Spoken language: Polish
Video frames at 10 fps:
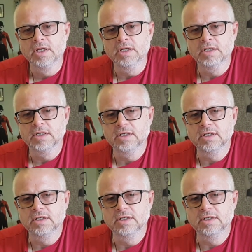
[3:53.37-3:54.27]

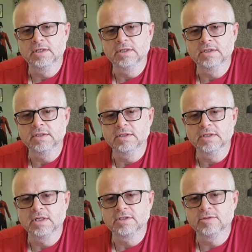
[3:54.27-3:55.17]
e,
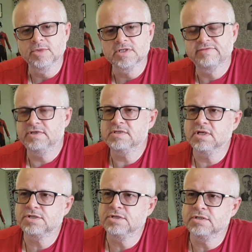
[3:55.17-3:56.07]
natomiast w
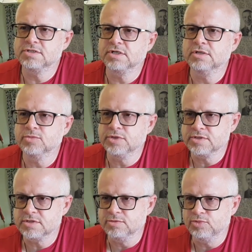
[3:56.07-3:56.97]
dieslach się rzekomo
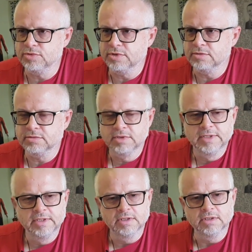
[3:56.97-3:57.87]
rozsypują
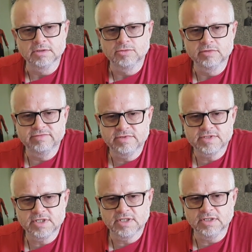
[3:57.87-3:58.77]

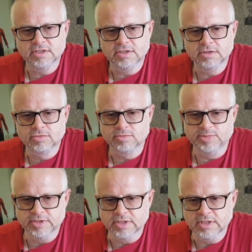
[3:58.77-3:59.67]
głowice i
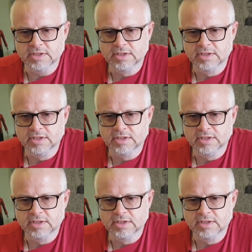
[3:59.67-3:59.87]
turbiny.